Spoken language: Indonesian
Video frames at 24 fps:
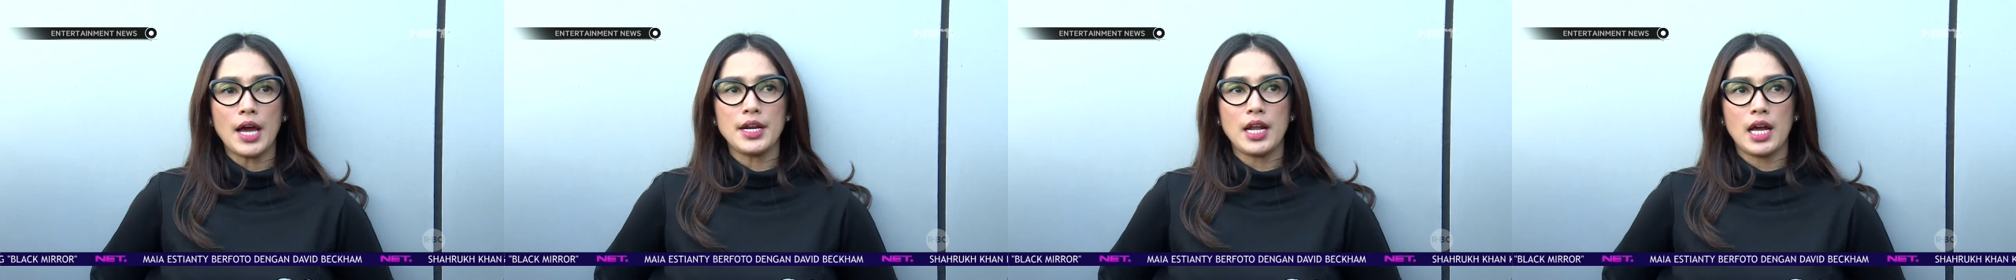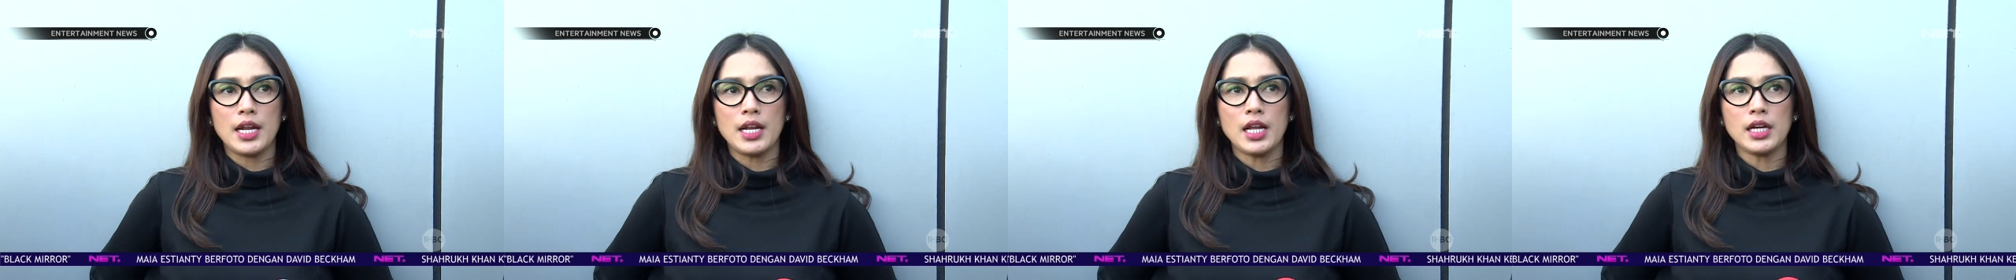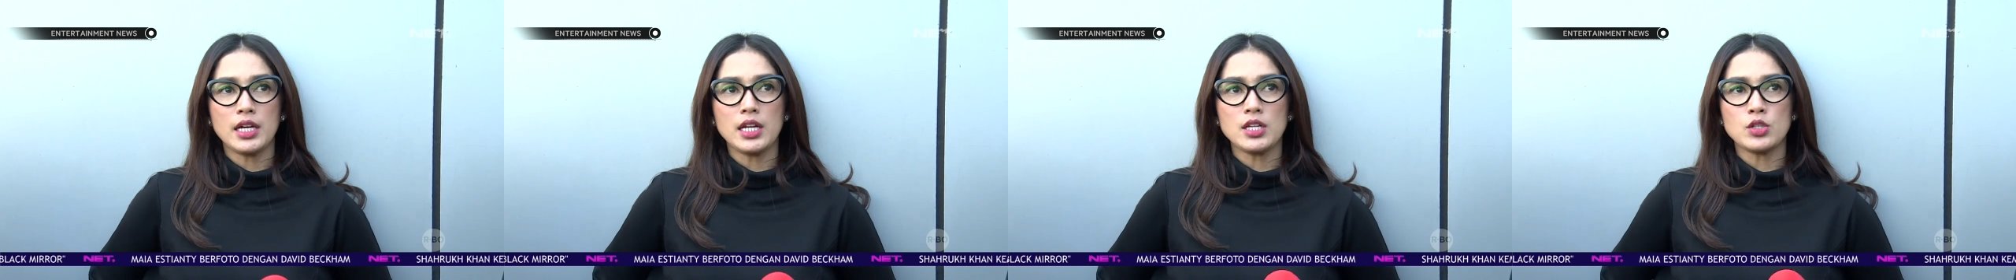
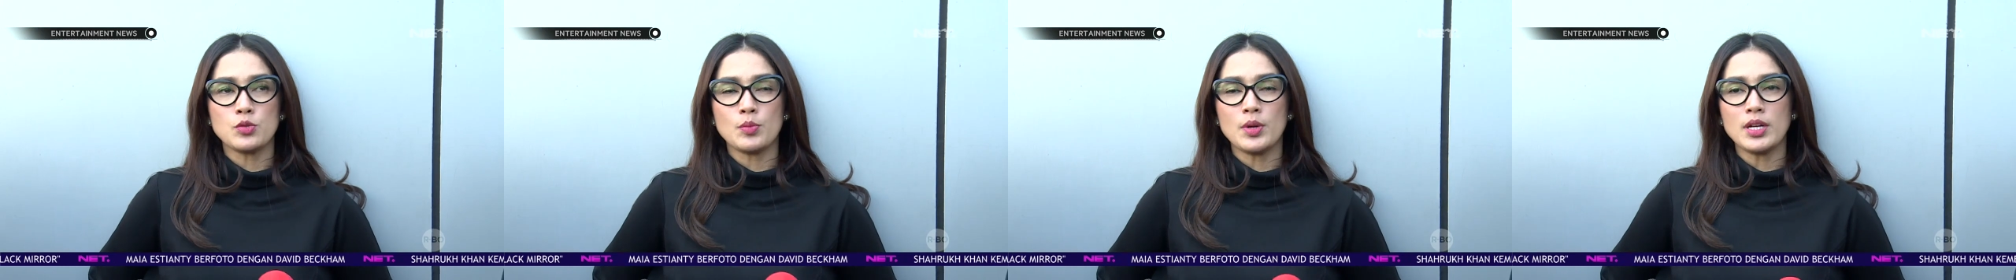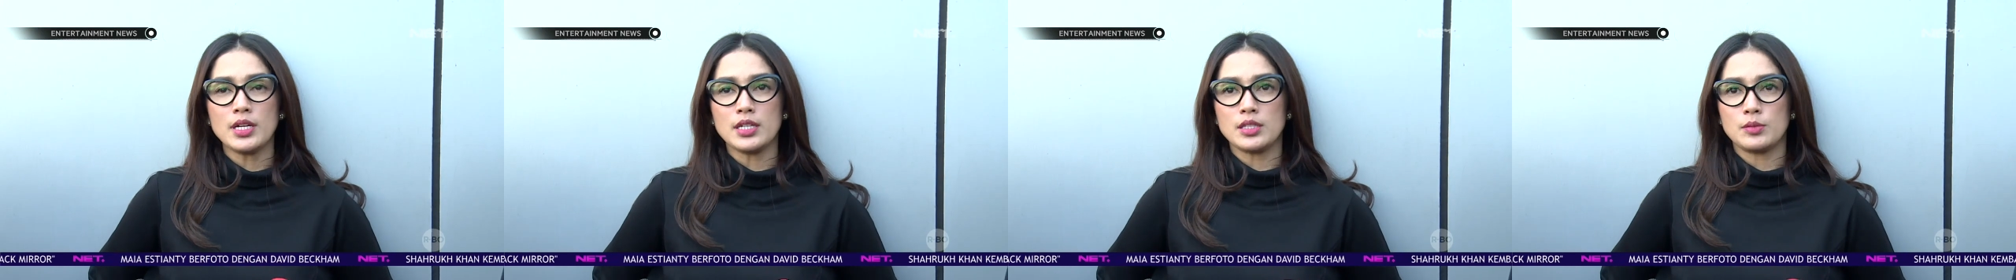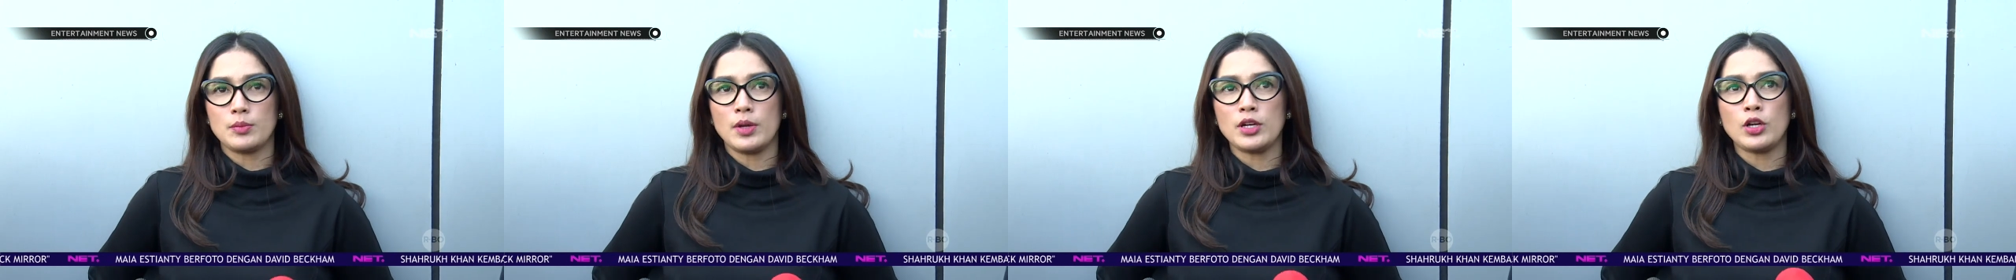kadang-kadang dia
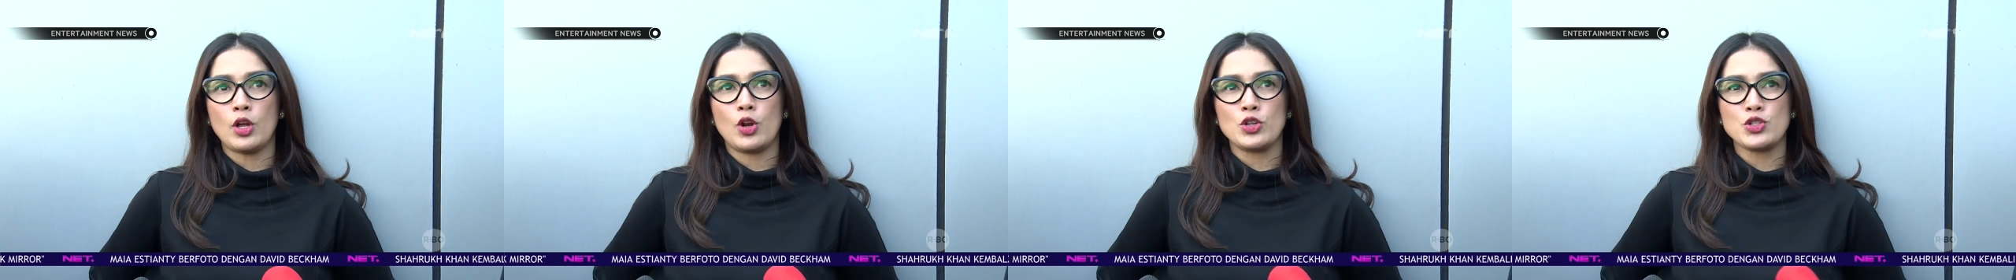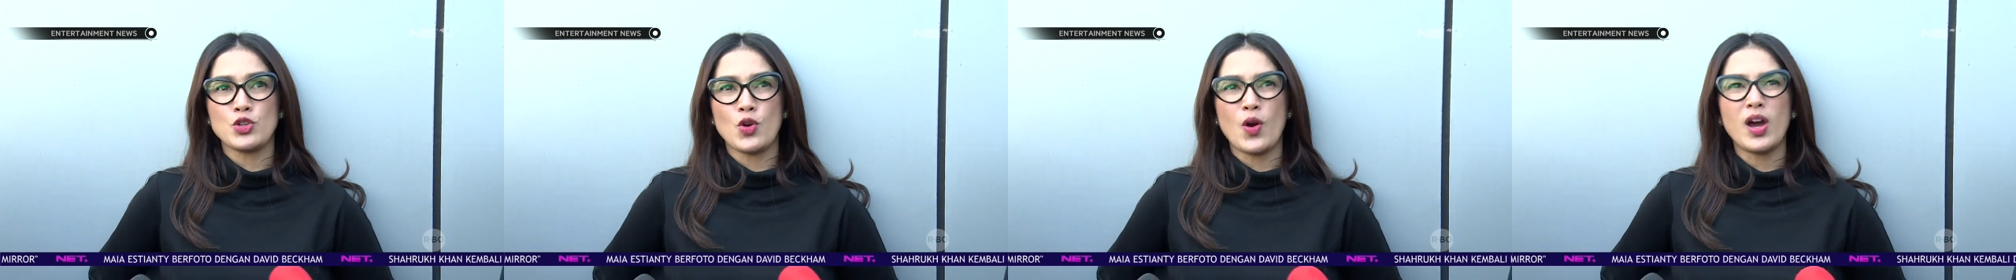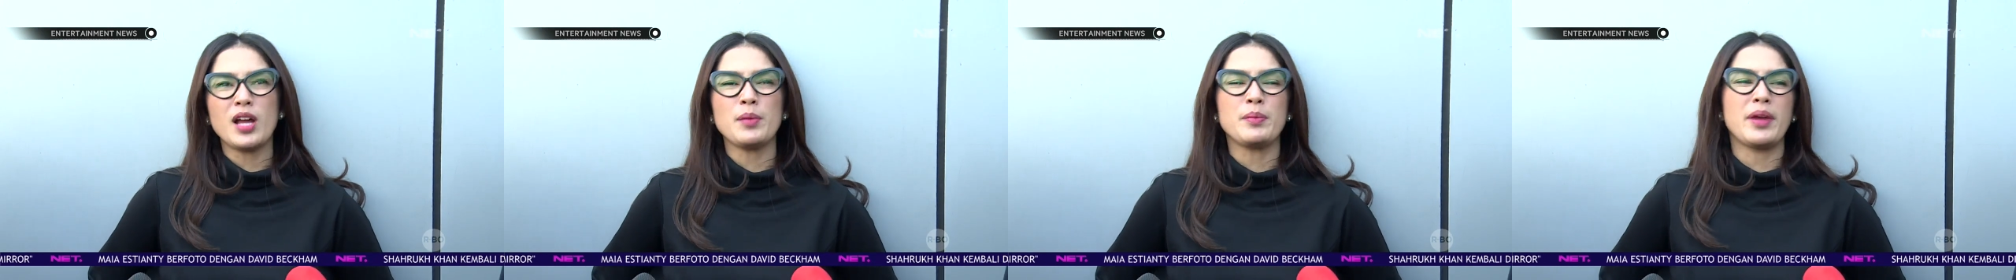cuman, cuman kalau
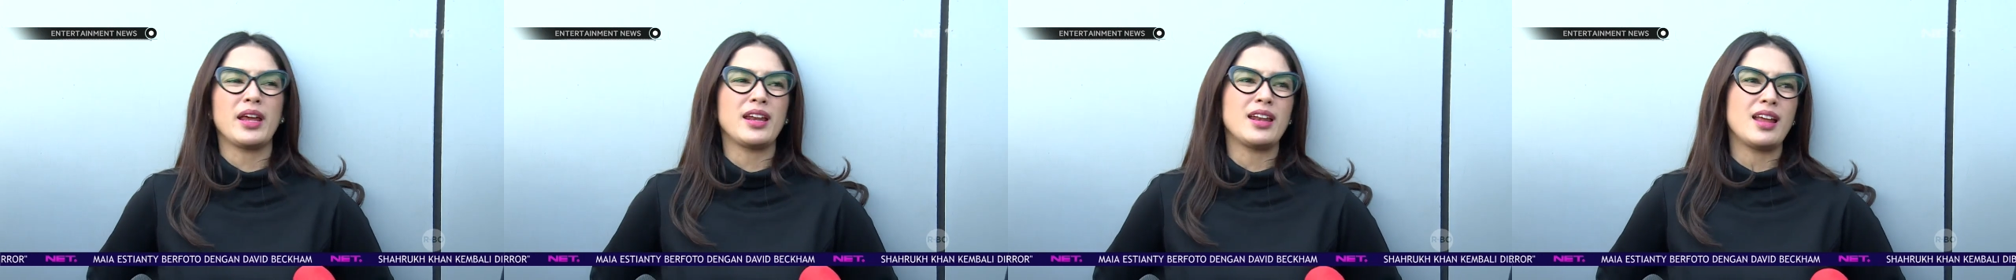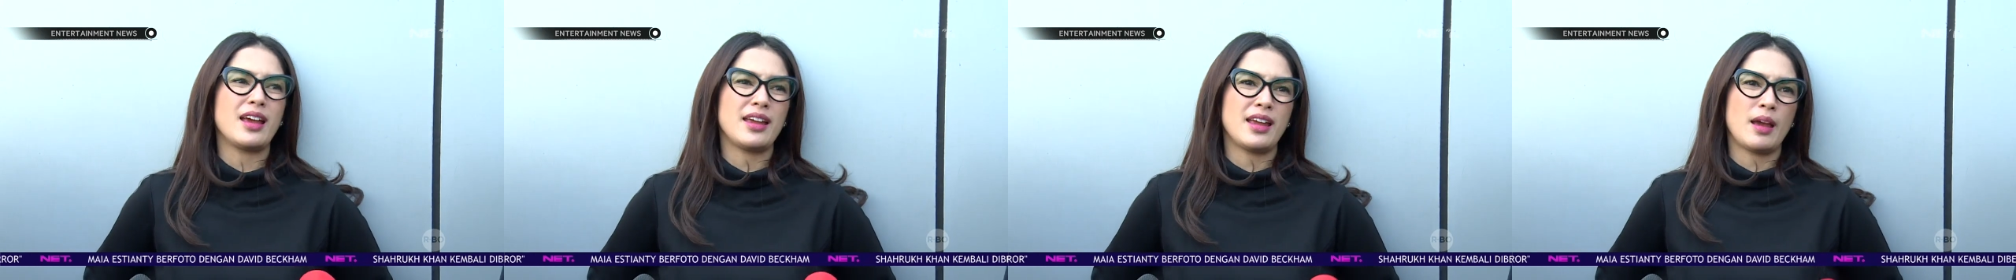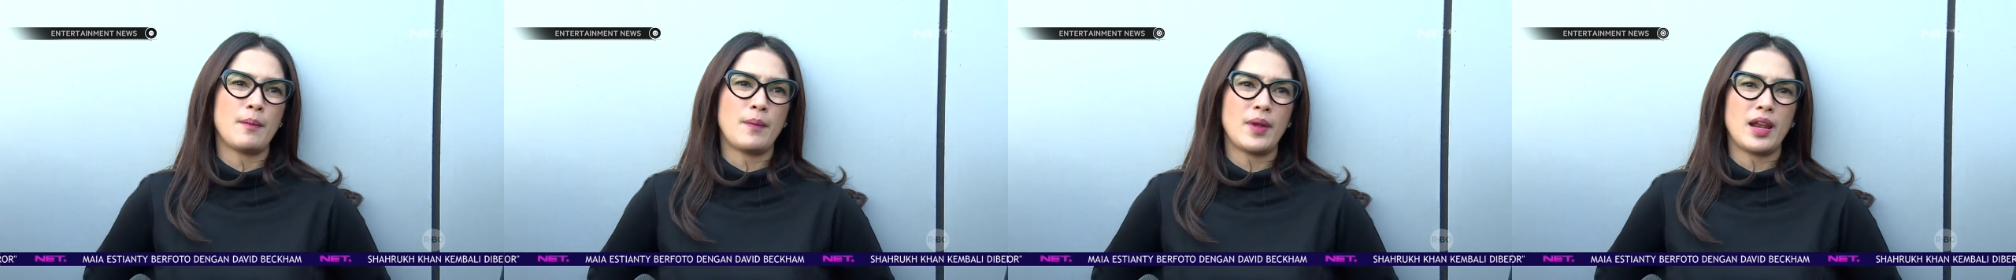cowok kan beda ya,